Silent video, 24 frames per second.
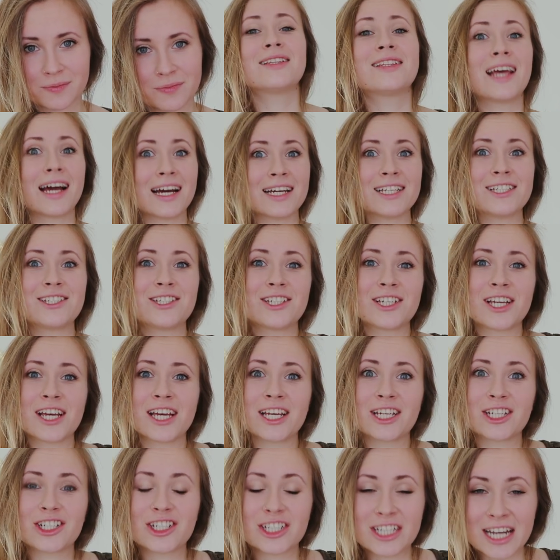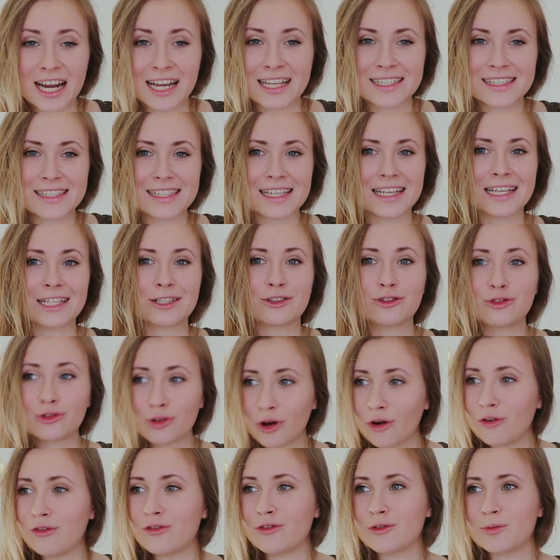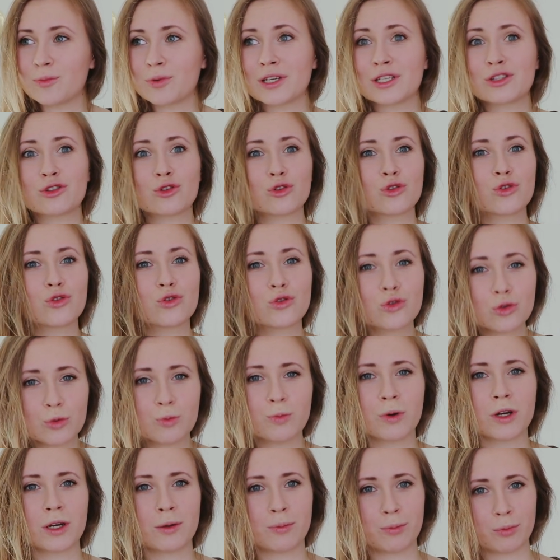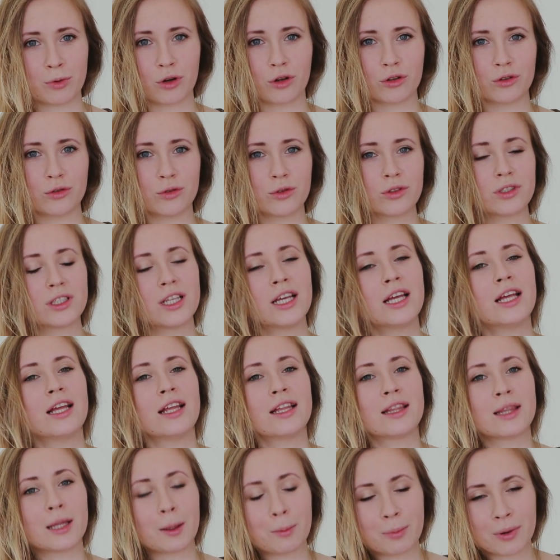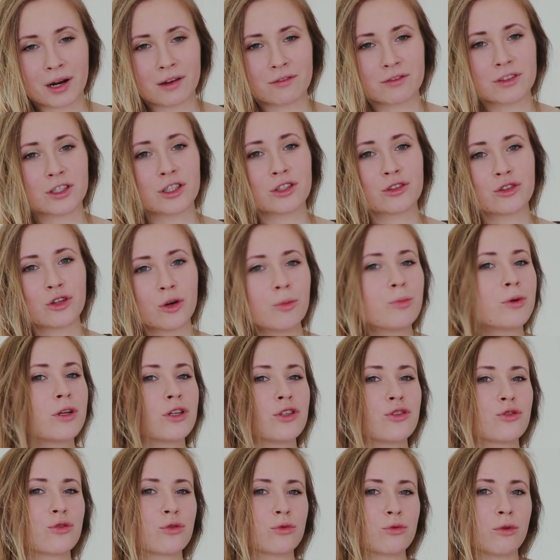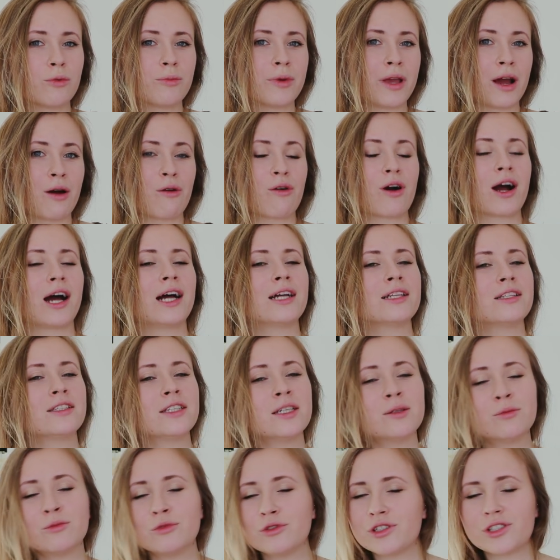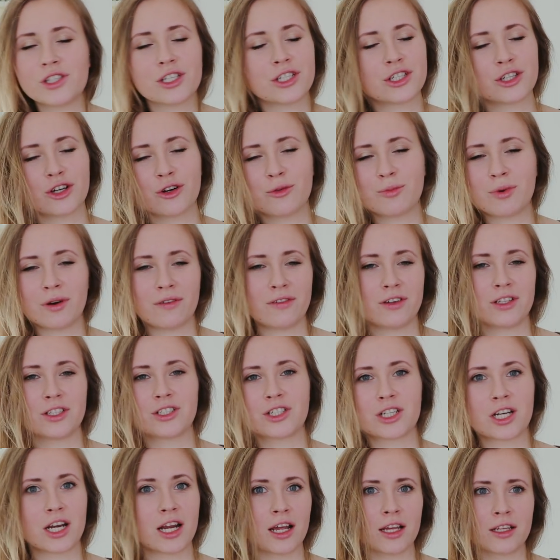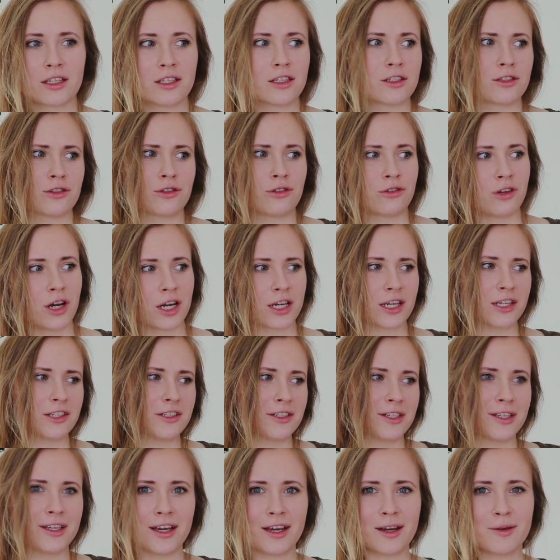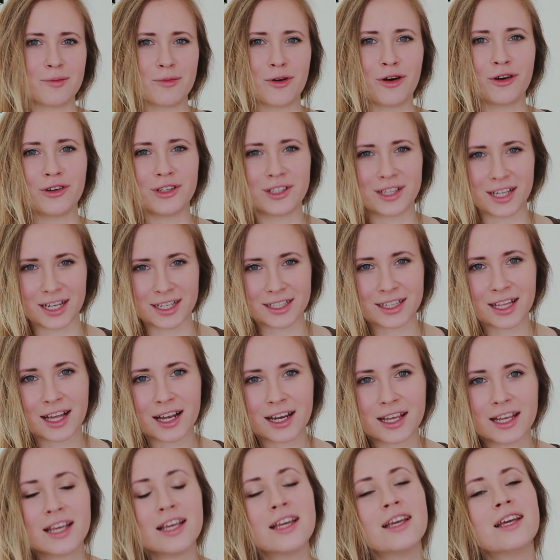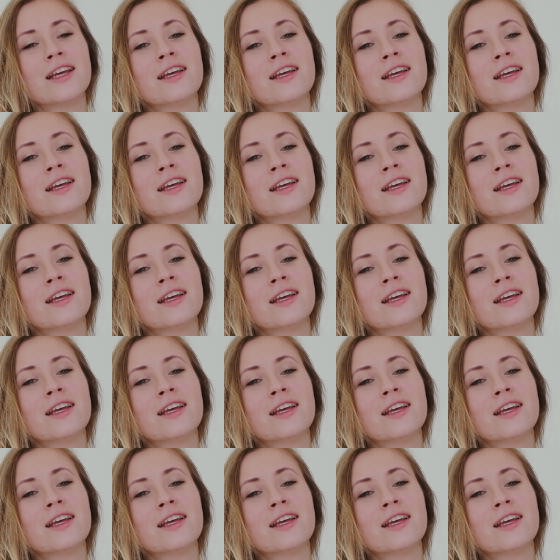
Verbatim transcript: Dajcie szansę tofu, bo jest to super produkt, naprawdę dobre źródło białka. Nie musicie się obawiać, że jest to jakieś GMO i tak dalej.